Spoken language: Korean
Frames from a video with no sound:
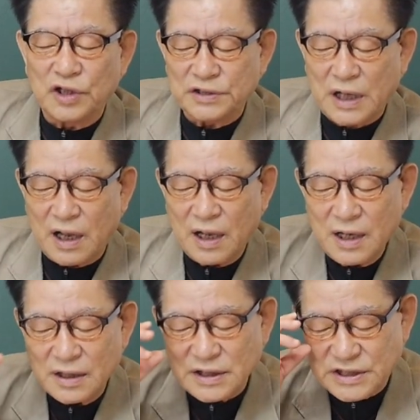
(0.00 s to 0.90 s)
역사가
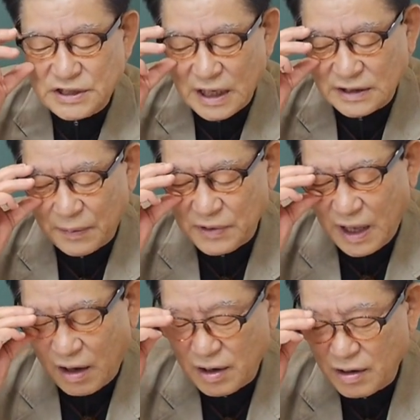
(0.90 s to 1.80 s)
이제
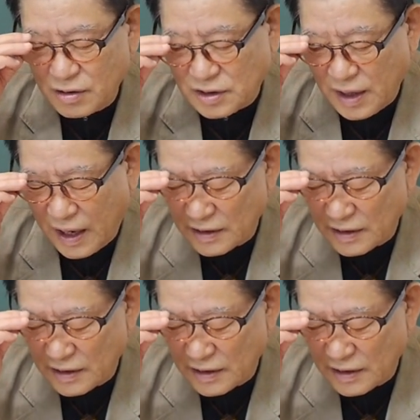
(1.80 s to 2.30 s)
시작됩니다. 어떻게?